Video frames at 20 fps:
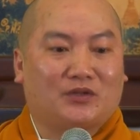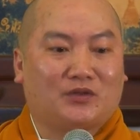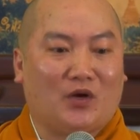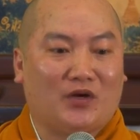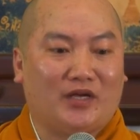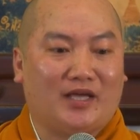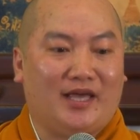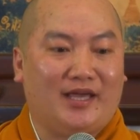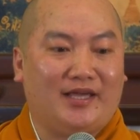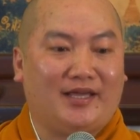
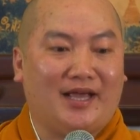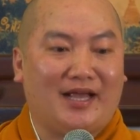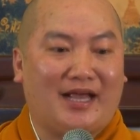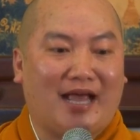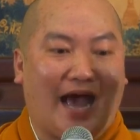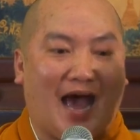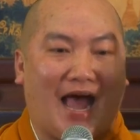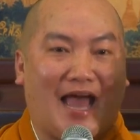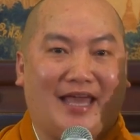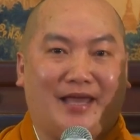tôi nghĩ cái
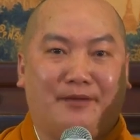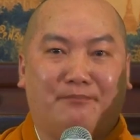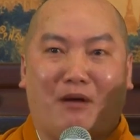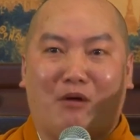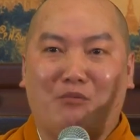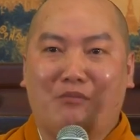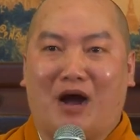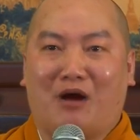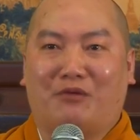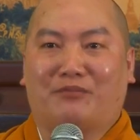ngày
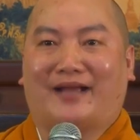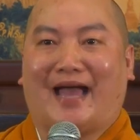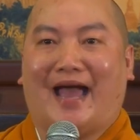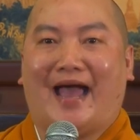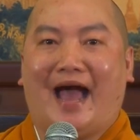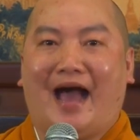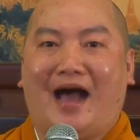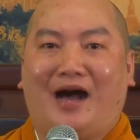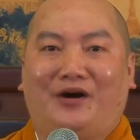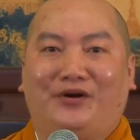bông hồng
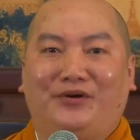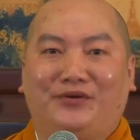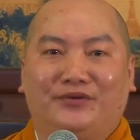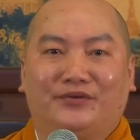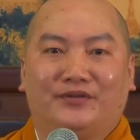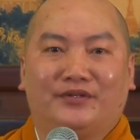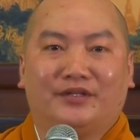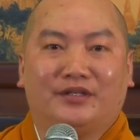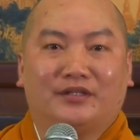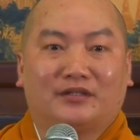cài
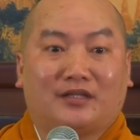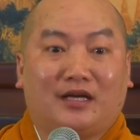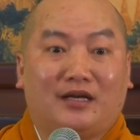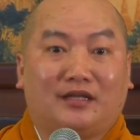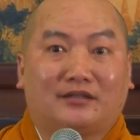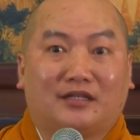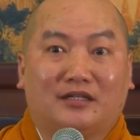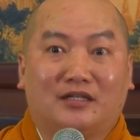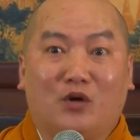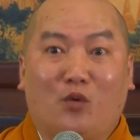áo thì
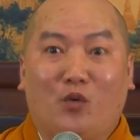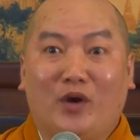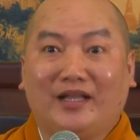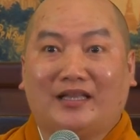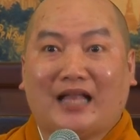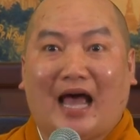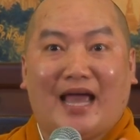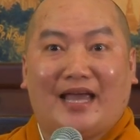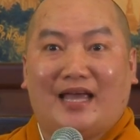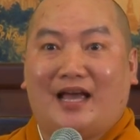từ quý
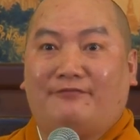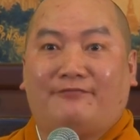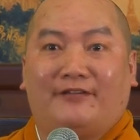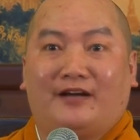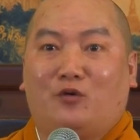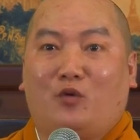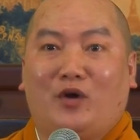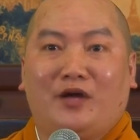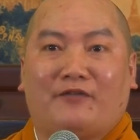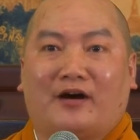thầy
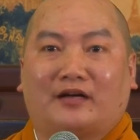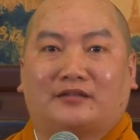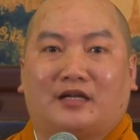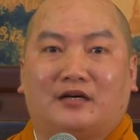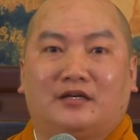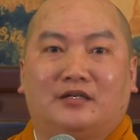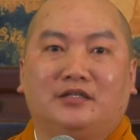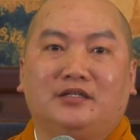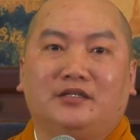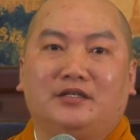với quý Phật
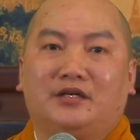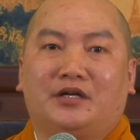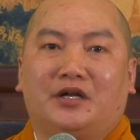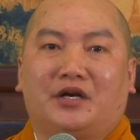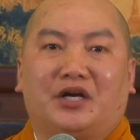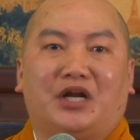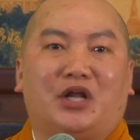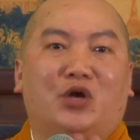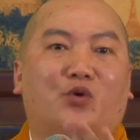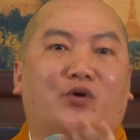tử
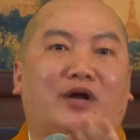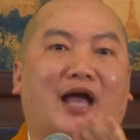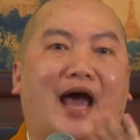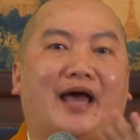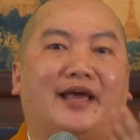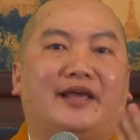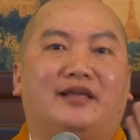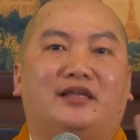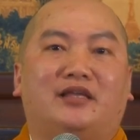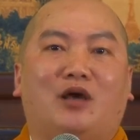đều
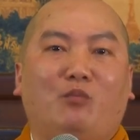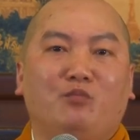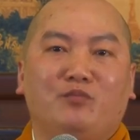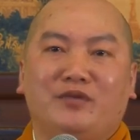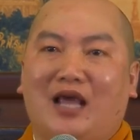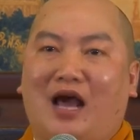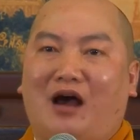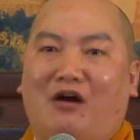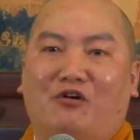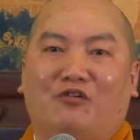cài
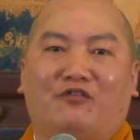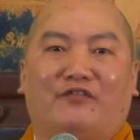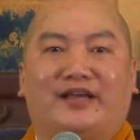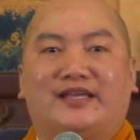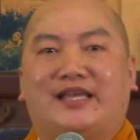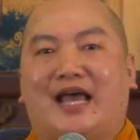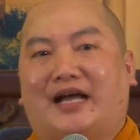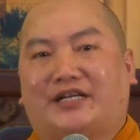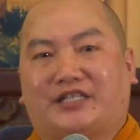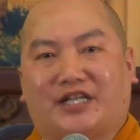giống nhau về
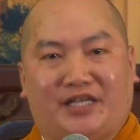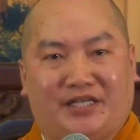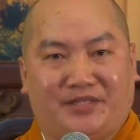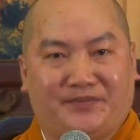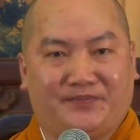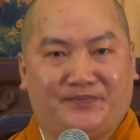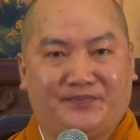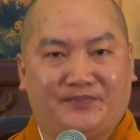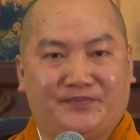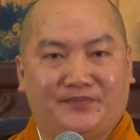giá trị.
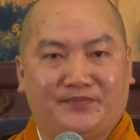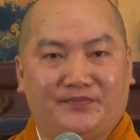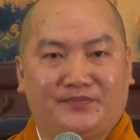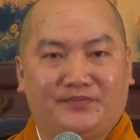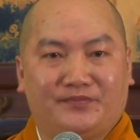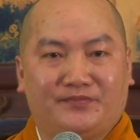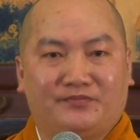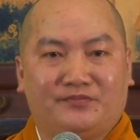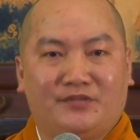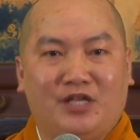
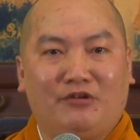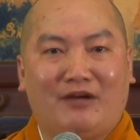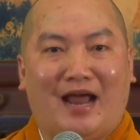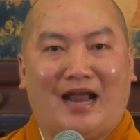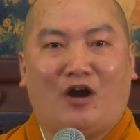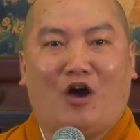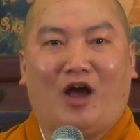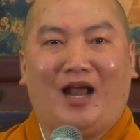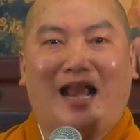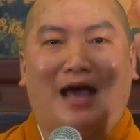Nếu
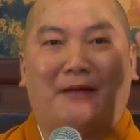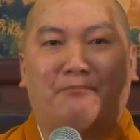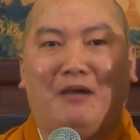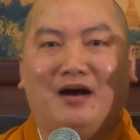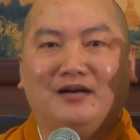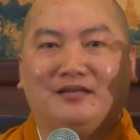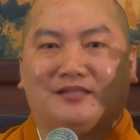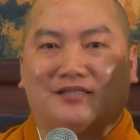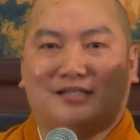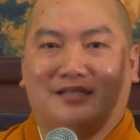đã nói là
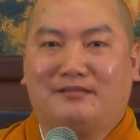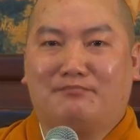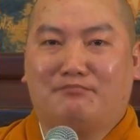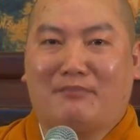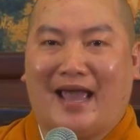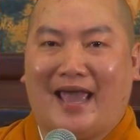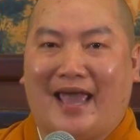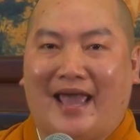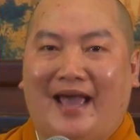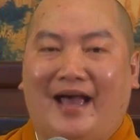mất
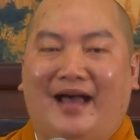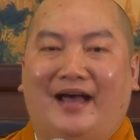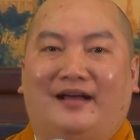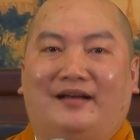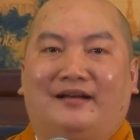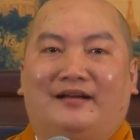mẹ